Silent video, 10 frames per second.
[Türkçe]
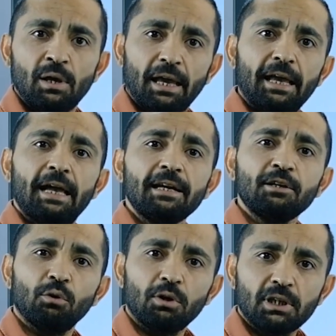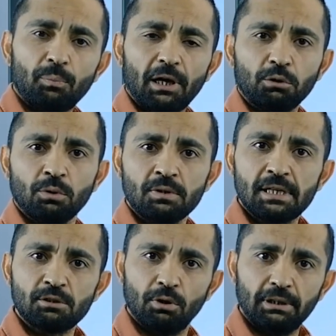Eğer ki orada patron
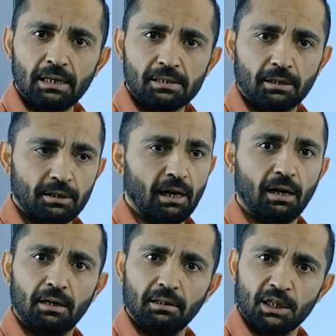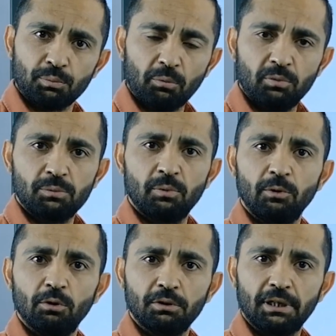size söylersek ya arkadaş bak biz 1
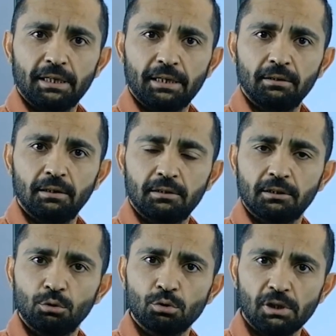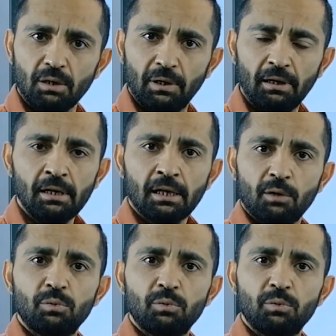milyon lira kar elde ettik diyorsun ama e,